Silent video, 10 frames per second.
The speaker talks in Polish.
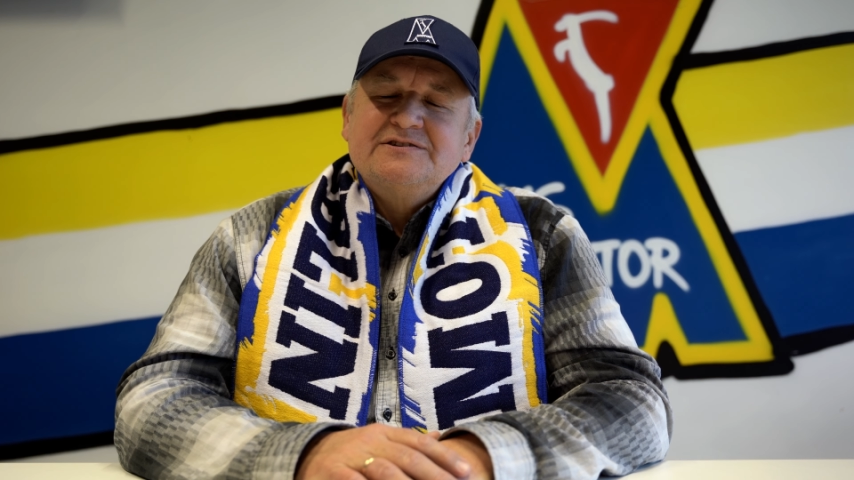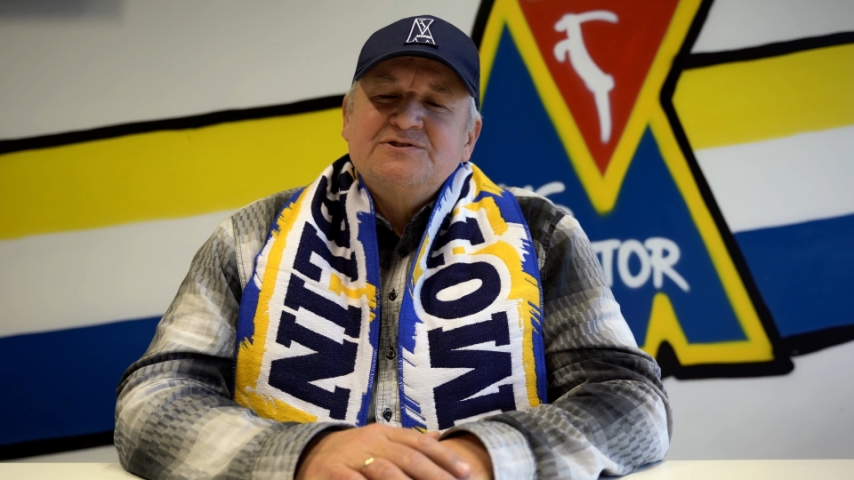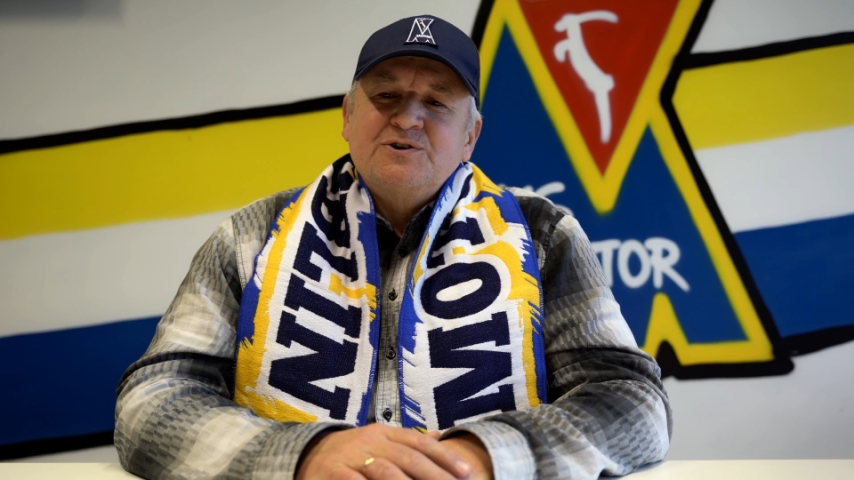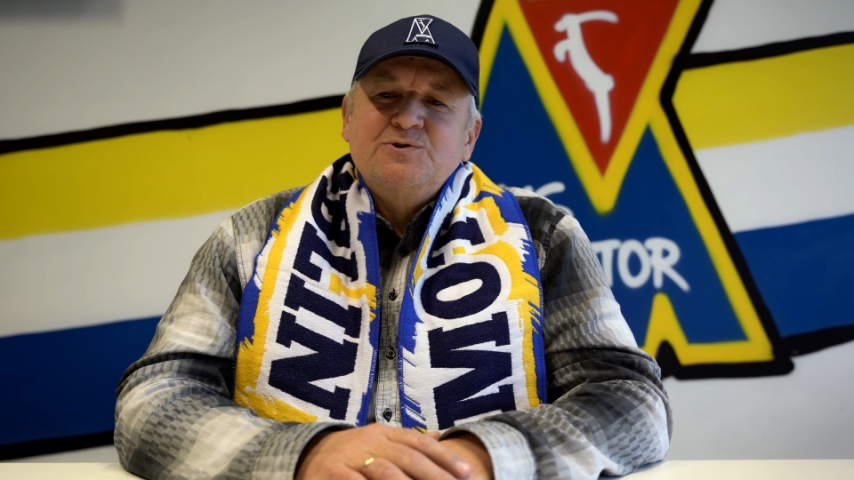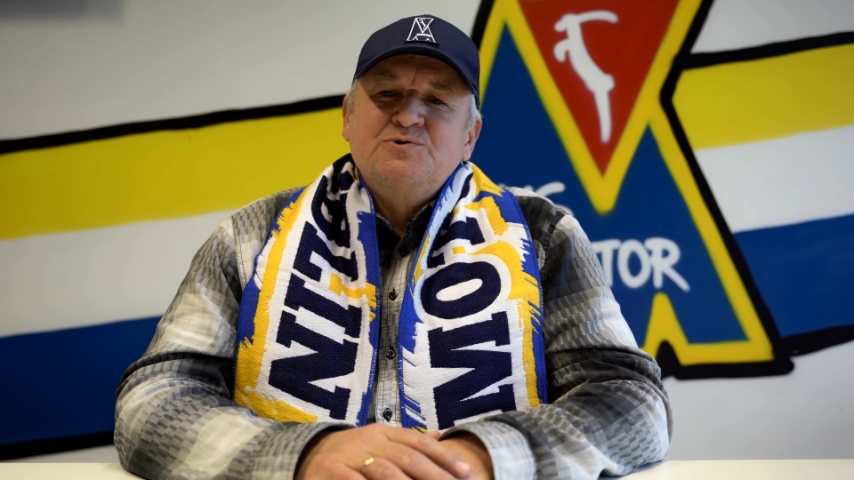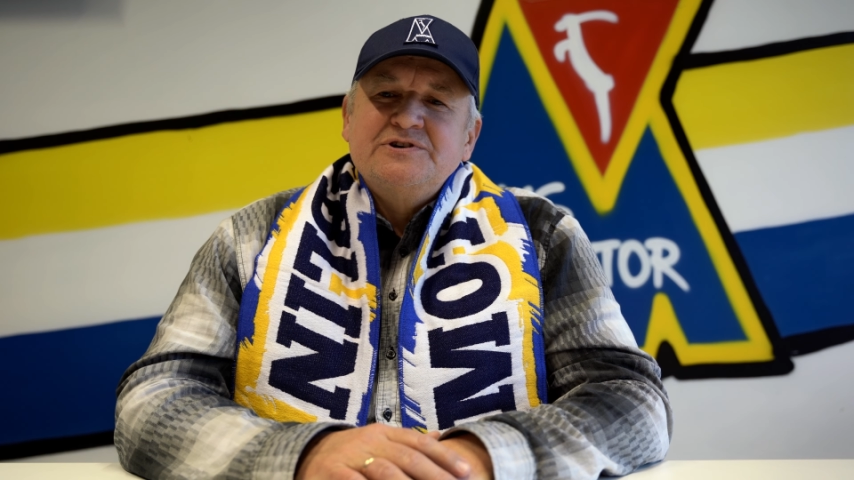z roku